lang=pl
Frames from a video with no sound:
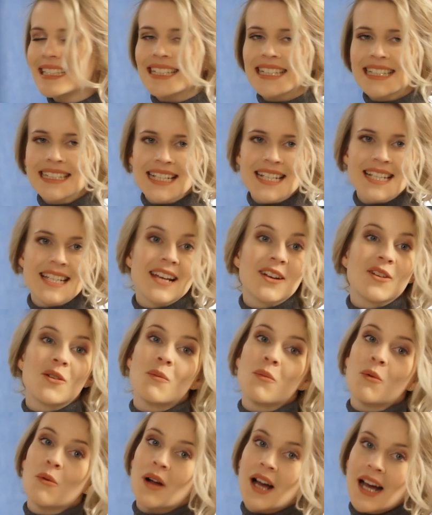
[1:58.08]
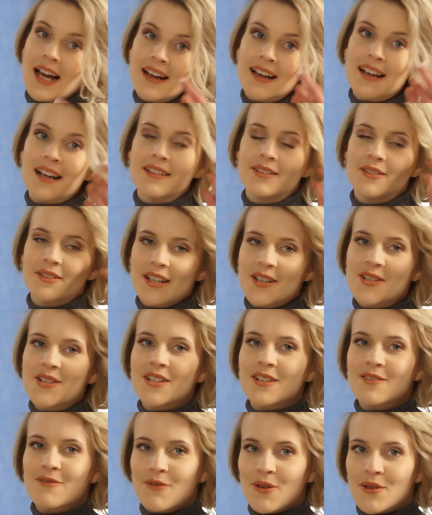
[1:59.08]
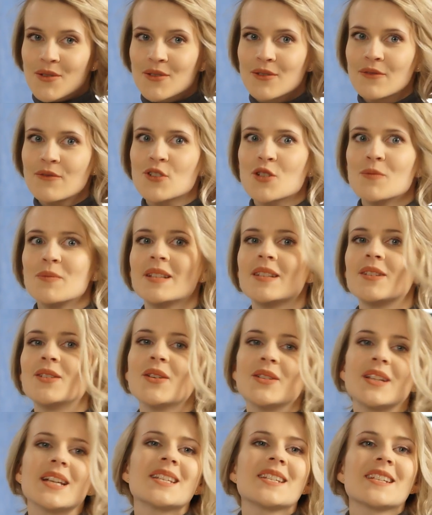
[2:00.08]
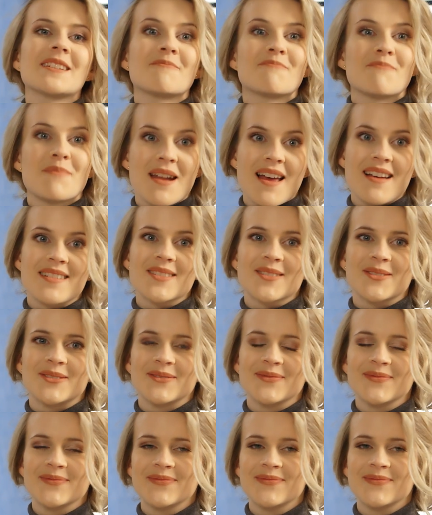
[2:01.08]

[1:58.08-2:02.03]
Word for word: nada się jako półkanka do naszych włosów, żeby dodać im blasku.